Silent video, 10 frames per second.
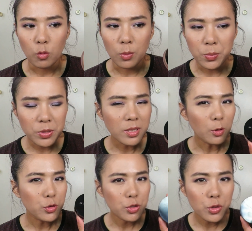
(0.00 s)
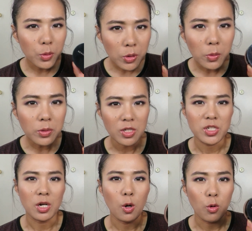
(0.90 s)
我不知道秋冬的
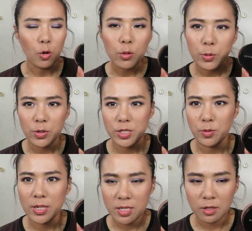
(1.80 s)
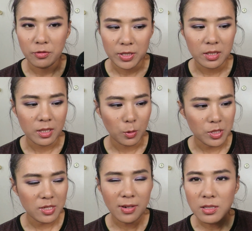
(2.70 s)
时候我会不会喜欢这个粉底液。我
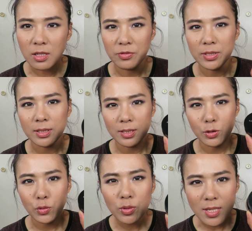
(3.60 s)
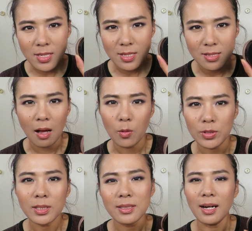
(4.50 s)
希望这个粉底液出的早
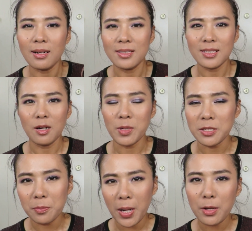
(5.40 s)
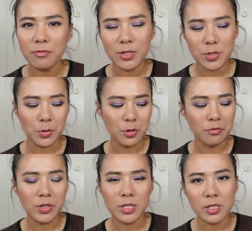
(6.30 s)
一点儿，你知道吗？那八月份、九月
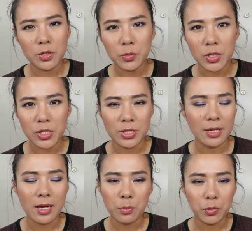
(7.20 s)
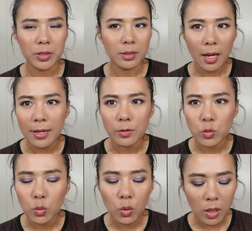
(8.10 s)
份真的用的时间应该不会太
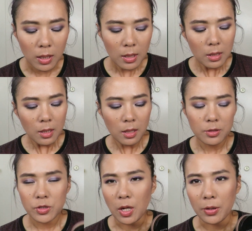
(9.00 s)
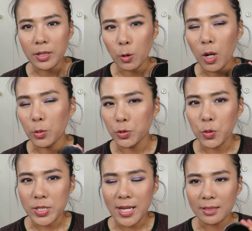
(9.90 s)
多。呃，早一点的话，我觉得
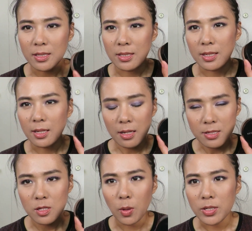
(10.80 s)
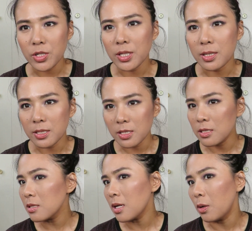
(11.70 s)
我夏天应该很喜欢这一个。其
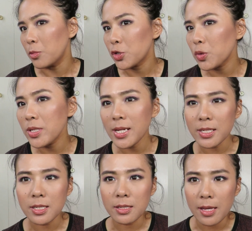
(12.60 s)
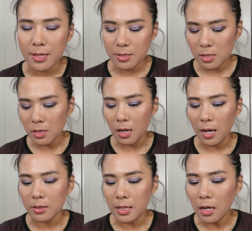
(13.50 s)
次呢，我们说一下这个颜色
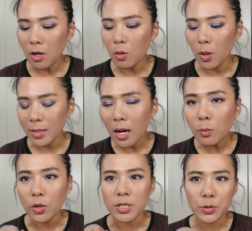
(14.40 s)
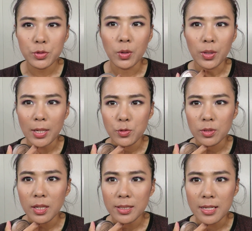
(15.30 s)
啊。然后我刚抹上去的，我感觉
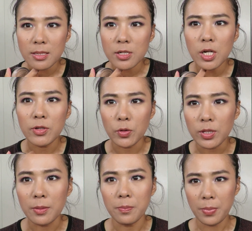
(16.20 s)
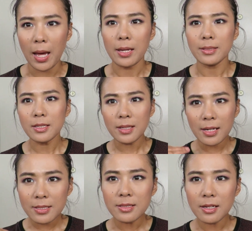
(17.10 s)
到颜色稍微有一点白，但是大
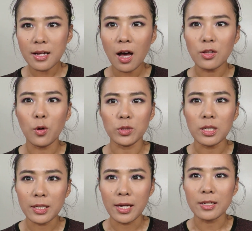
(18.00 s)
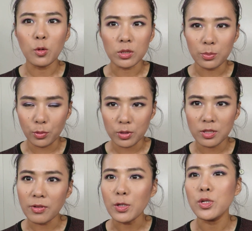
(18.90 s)
家现在看到我的脸跟我的脖
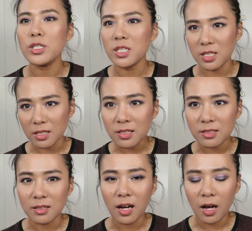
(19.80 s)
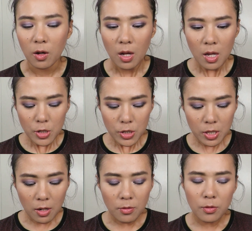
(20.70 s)
子完全是一个色号，
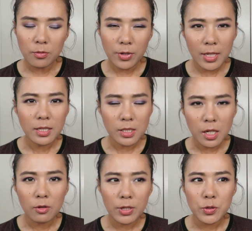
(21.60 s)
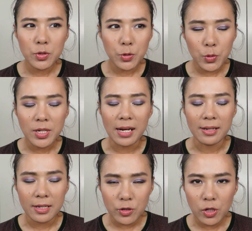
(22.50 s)
稍微稍微就是晕染
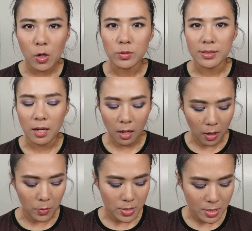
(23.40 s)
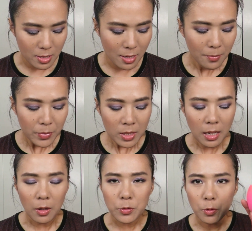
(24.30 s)
开之后呢要好一些。
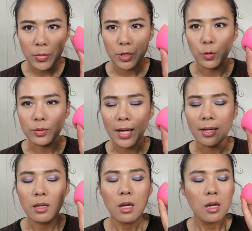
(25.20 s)
然后用美容蛋。